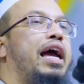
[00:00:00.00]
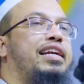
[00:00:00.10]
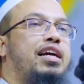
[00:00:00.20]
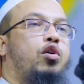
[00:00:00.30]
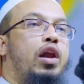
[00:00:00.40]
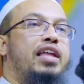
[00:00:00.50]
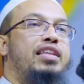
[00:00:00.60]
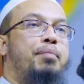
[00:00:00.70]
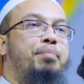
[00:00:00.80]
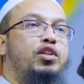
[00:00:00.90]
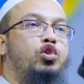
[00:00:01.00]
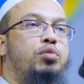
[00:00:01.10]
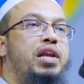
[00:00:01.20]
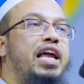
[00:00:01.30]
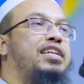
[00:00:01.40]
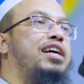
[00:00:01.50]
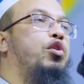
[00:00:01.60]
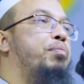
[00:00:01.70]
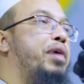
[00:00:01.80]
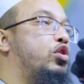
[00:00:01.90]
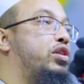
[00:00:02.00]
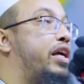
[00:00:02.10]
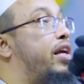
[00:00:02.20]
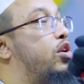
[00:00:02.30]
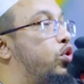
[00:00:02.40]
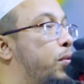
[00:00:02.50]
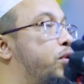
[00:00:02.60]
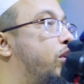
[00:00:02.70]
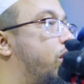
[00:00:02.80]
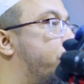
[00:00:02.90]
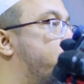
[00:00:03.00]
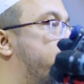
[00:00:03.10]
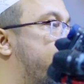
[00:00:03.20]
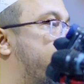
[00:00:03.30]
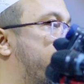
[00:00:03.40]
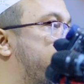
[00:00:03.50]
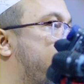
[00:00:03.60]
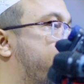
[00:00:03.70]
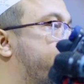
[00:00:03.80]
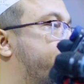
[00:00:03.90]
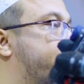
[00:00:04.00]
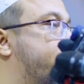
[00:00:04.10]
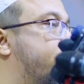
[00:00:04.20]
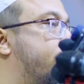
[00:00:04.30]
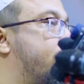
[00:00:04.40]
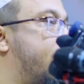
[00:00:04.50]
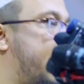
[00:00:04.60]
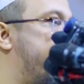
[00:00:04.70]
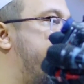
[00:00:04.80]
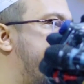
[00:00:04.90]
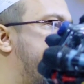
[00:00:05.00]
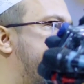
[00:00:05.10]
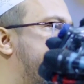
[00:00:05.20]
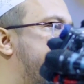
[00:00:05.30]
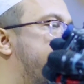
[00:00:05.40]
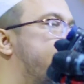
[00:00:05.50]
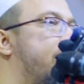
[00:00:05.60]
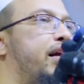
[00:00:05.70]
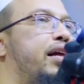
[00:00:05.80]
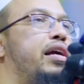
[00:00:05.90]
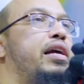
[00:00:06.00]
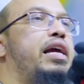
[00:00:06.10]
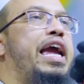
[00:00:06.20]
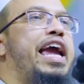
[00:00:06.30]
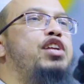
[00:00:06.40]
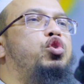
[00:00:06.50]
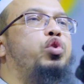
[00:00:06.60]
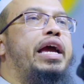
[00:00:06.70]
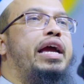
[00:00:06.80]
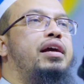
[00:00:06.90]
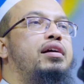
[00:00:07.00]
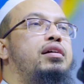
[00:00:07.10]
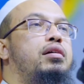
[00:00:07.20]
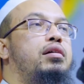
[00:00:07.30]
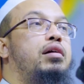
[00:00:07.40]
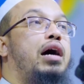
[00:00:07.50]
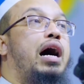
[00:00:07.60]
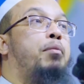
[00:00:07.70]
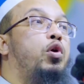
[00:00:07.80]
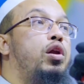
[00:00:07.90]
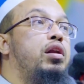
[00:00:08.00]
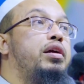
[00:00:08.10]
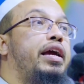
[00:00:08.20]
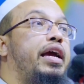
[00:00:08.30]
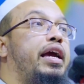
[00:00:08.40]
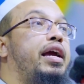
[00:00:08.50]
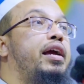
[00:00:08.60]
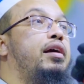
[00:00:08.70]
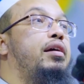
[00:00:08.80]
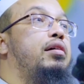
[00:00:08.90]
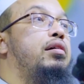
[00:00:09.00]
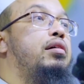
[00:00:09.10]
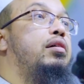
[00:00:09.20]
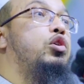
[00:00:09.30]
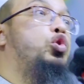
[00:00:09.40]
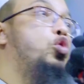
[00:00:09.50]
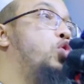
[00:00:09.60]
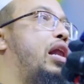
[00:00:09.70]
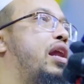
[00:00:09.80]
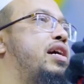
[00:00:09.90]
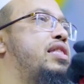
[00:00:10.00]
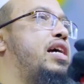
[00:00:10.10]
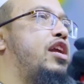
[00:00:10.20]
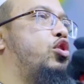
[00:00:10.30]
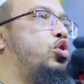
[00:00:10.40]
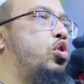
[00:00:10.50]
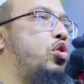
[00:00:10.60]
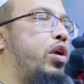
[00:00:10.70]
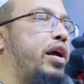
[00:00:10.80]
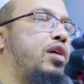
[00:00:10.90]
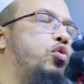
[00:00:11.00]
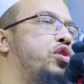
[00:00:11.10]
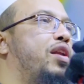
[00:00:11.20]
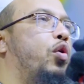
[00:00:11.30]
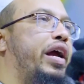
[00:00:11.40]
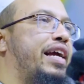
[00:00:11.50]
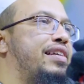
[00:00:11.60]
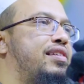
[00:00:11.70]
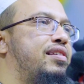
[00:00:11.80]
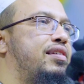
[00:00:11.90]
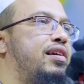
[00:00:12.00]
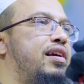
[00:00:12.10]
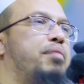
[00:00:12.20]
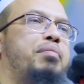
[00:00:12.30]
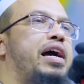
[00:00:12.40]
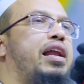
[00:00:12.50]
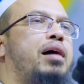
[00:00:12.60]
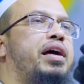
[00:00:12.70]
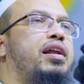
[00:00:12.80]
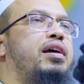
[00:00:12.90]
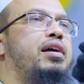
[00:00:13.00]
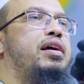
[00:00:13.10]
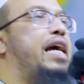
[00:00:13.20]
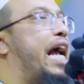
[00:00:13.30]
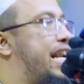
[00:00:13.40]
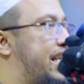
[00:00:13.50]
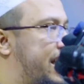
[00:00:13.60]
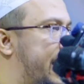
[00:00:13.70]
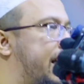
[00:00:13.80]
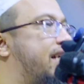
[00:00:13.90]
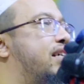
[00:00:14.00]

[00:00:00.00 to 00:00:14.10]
একটা কলা দিলাম পাঁচজন মিলে একটা গরিব মানুষকে ছবি তুলতে হবে দুই চার দশটা ঠিক না ঠিক এই যুগে আমলকে শুধু আল্লাহকে দেখানোর জন্য করা এটা কঠিন হয়ে গেছে ভাইরা আমার এটা ঠিক